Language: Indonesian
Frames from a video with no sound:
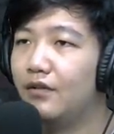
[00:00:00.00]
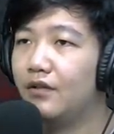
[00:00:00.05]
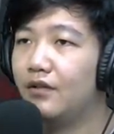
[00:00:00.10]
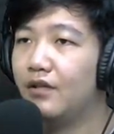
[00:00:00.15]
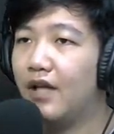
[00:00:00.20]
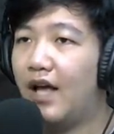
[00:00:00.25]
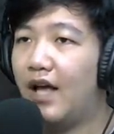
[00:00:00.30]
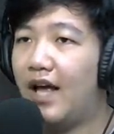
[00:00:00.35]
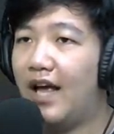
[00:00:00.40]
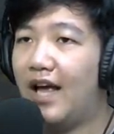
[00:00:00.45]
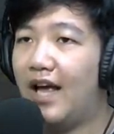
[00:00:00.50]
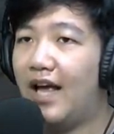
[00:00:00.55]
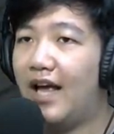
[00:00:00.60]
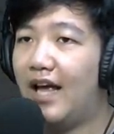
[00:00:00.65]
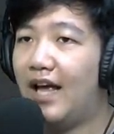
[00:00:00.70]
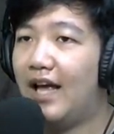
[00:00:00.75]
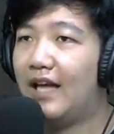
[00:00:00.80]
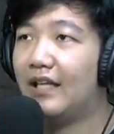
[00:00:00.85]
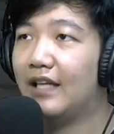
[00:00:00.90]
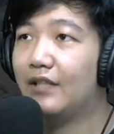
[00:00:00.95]

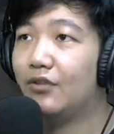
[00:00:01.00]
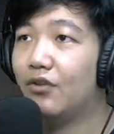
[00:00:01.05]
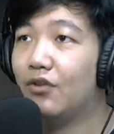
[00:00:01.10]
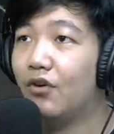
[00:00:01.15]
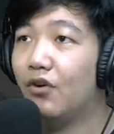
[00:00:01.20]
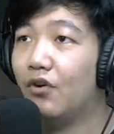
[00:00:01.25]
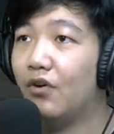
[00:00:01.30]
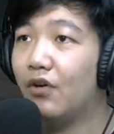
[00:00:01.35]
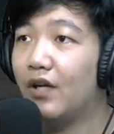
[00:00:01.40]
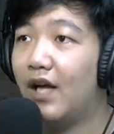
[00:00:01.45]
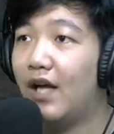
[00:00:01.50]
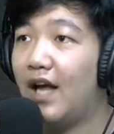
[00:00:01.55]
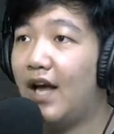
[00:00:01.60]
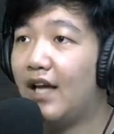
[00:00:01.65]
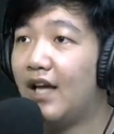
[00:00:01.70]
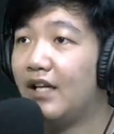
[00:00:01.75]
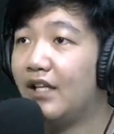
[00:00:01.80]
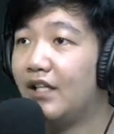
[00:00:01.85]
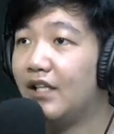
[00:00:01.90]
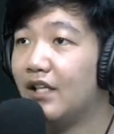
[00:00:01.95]
Ah, gitu dong.
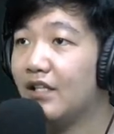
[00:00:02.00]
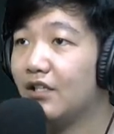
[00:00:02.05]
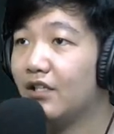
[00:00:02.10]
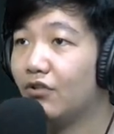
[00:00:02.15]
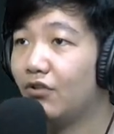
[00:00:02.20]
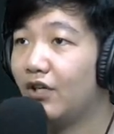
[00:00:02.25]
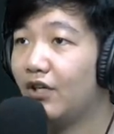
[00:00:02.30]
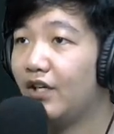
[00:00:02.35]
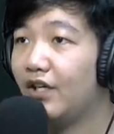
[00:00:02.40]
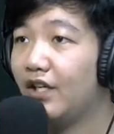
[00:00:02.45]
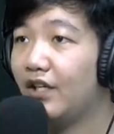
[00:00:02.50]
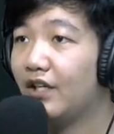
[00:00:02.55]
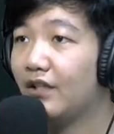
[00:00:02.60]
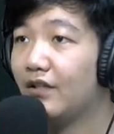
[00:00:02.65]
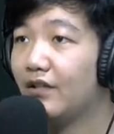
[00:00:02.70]
Ah, ini tinggal satu orang ini kan.